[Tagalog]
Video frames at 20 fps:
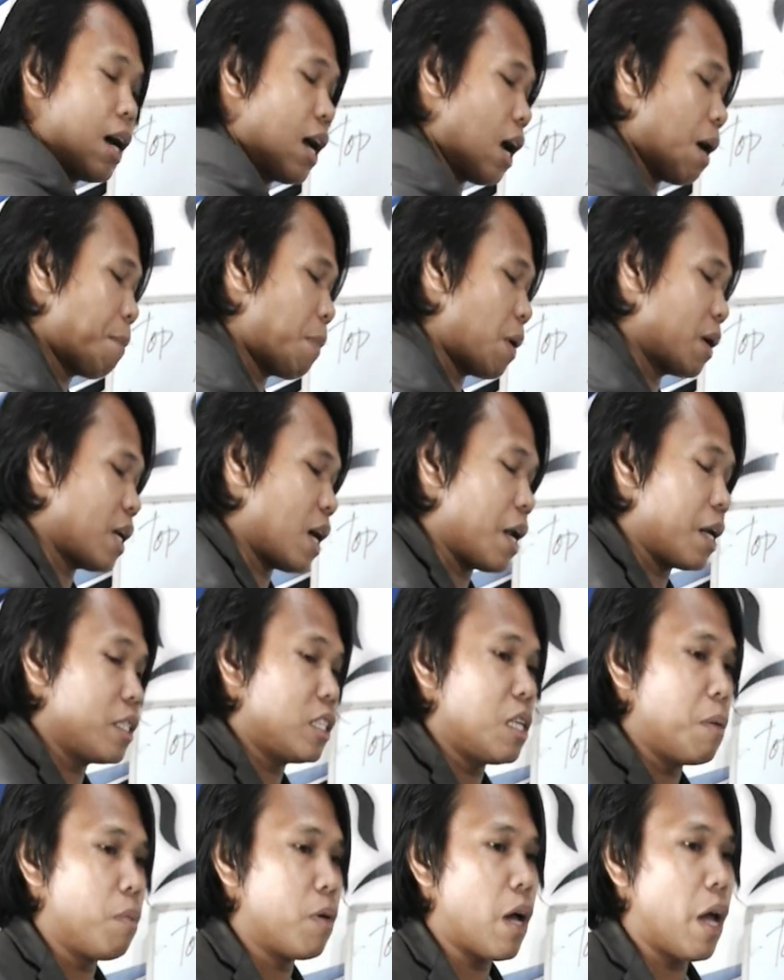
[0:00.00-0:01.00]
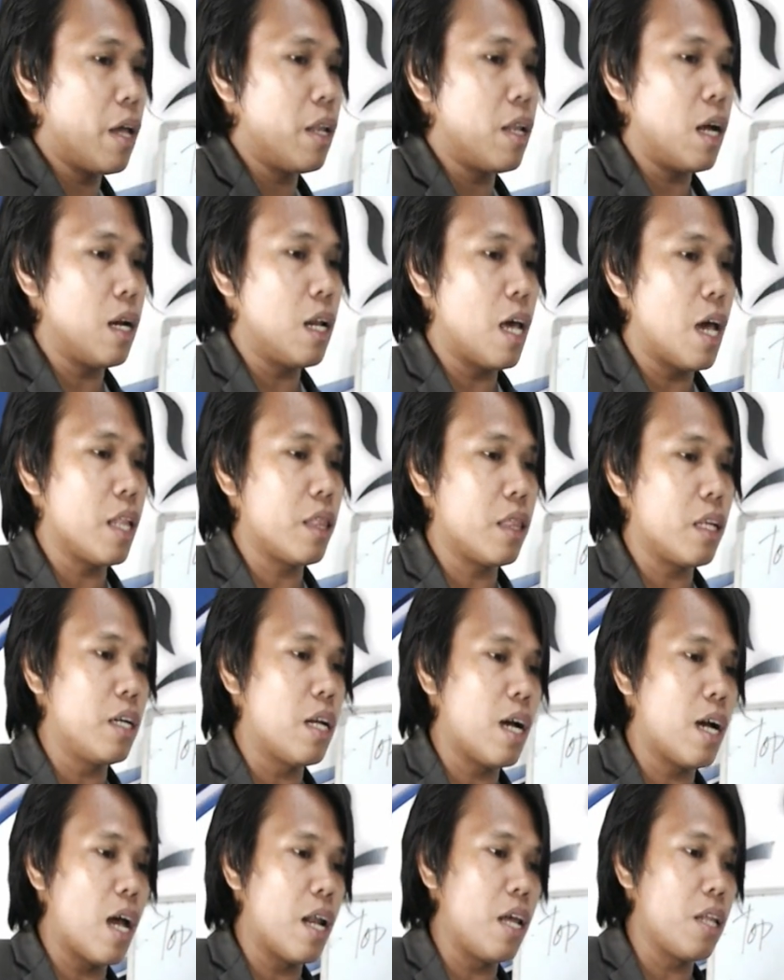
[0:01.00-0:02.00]
Kaya kapag nakareceive kayo ng letter
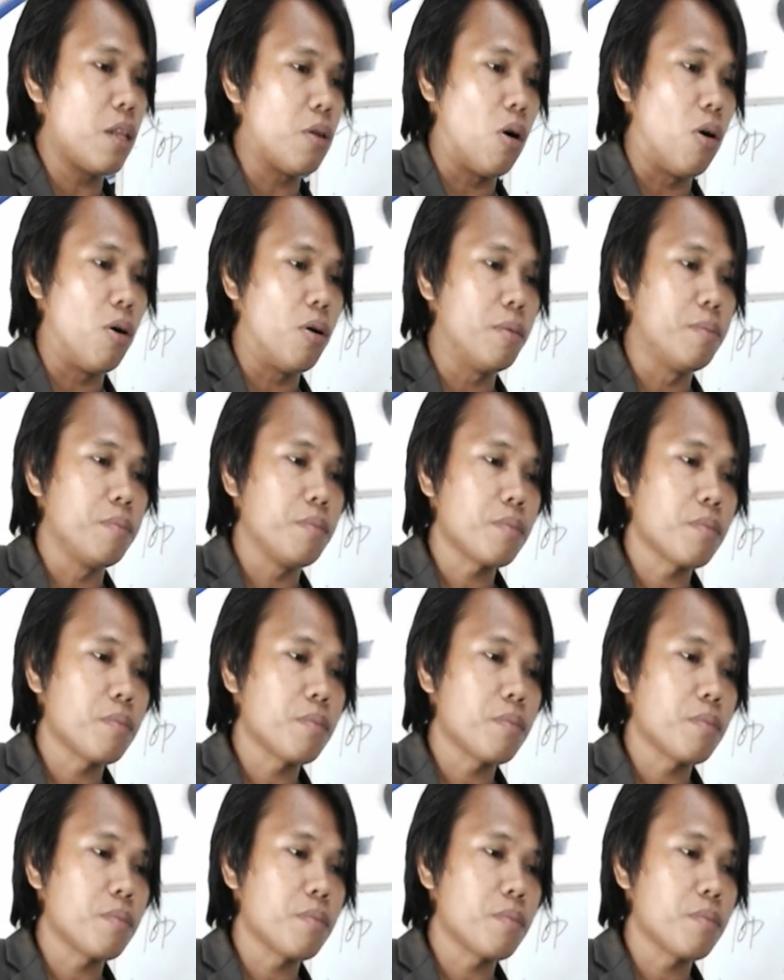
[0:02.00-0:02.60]
na ganito,